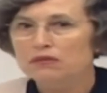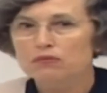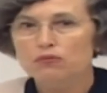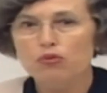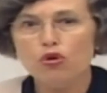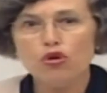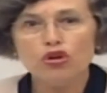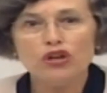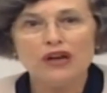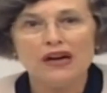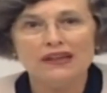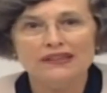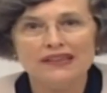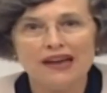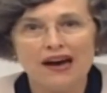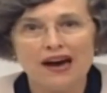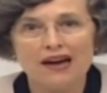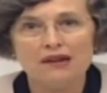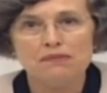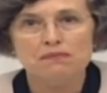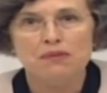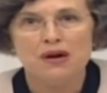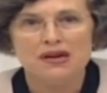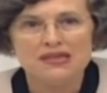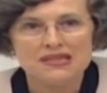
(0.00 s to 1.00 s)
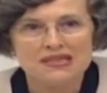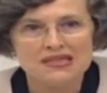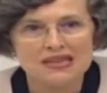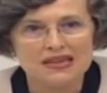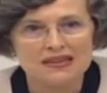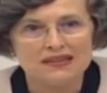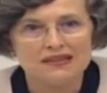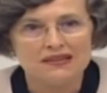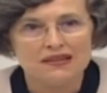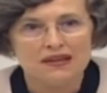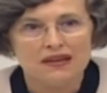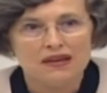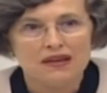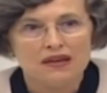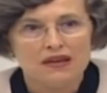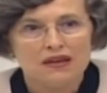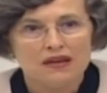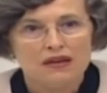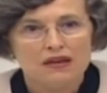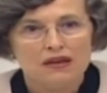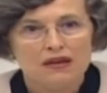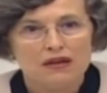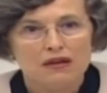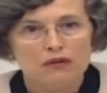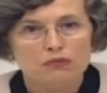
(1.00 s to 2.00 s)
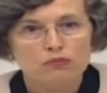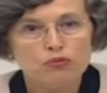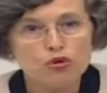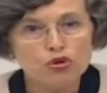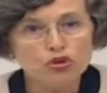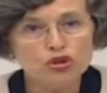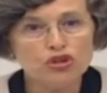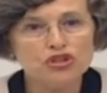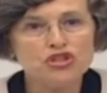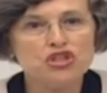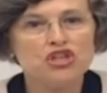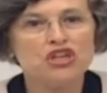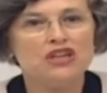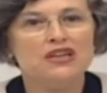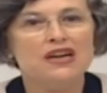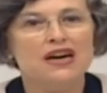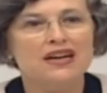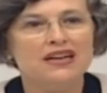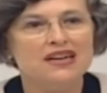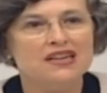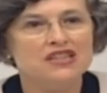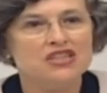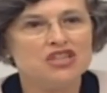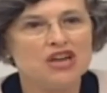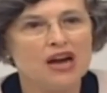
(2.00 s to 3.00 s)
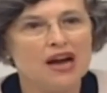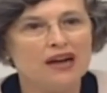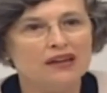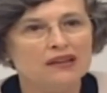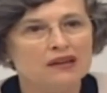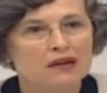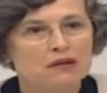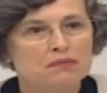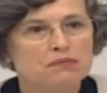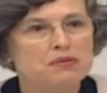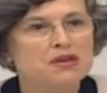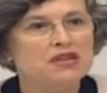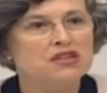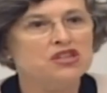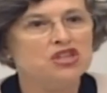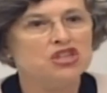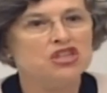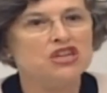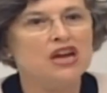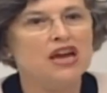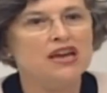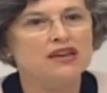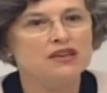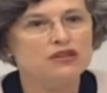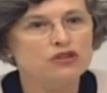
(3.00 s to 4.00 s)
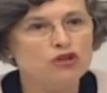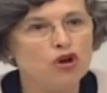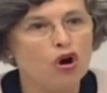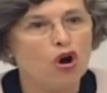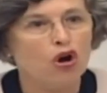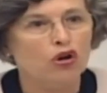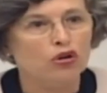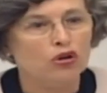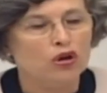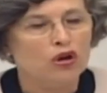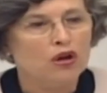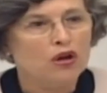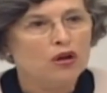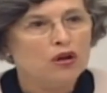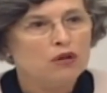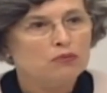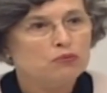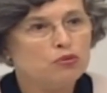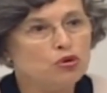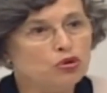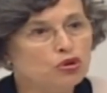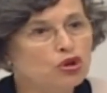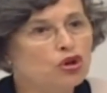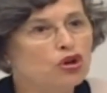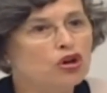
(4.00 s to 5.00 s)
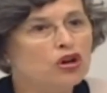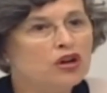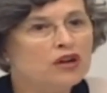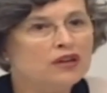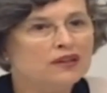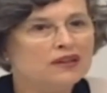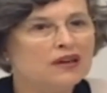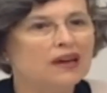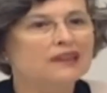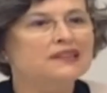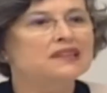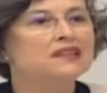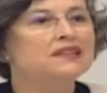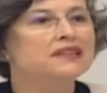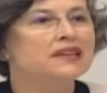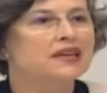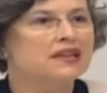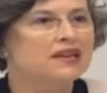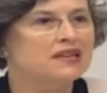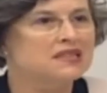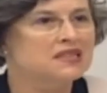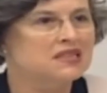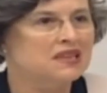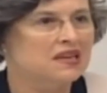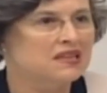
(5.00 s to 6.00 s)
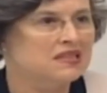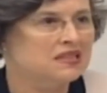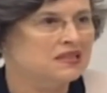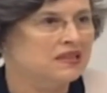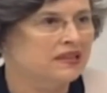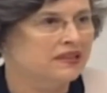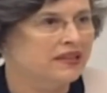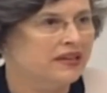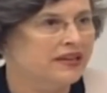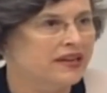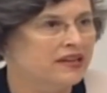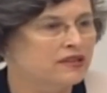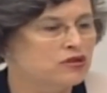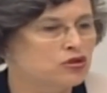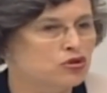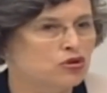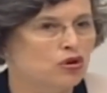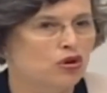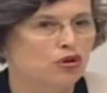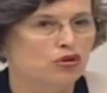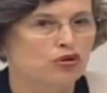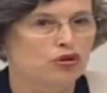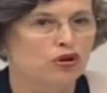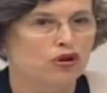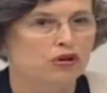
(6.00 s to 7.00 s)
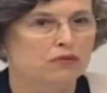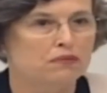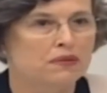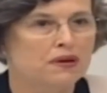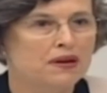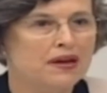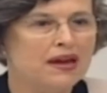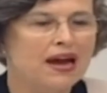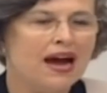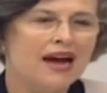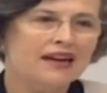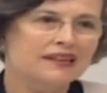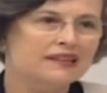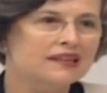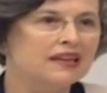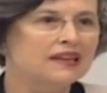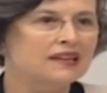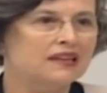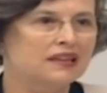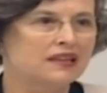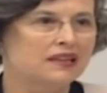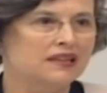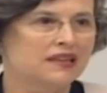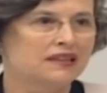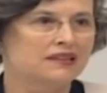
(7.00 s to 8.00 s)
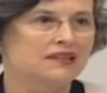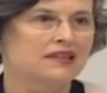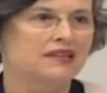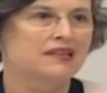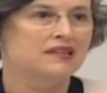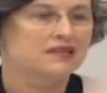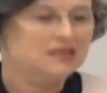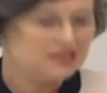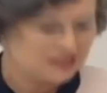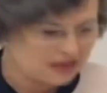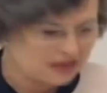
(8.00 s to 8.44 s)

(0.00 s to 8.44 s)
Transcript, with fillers: Bu kadar basit. Bunu çıkaracak bir şey yok. Bunu kadınlara seslenerek söylüyorum. Erkeklere değil.